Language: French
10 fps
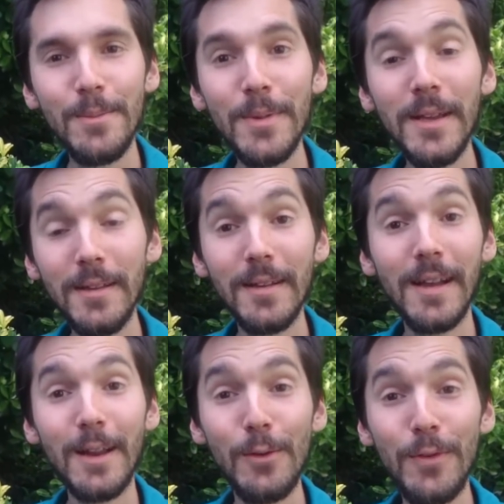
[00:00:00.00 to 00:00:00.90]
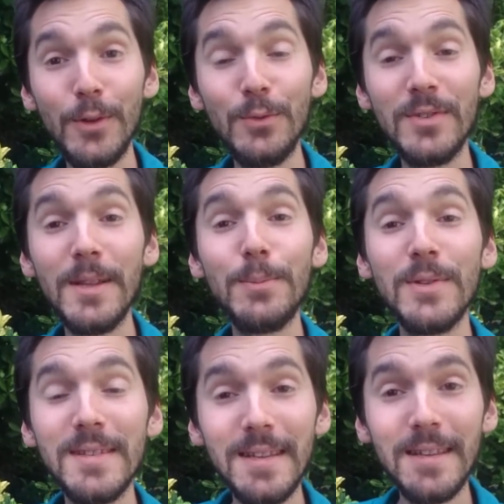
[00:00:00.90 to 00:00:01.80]
mais rien que le fait de vous être
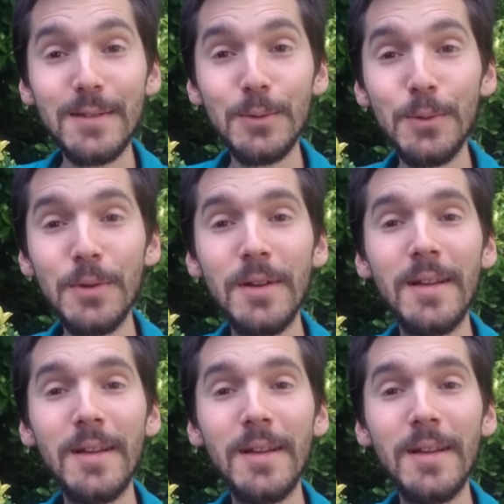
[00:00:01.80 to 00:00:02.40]
posé cette question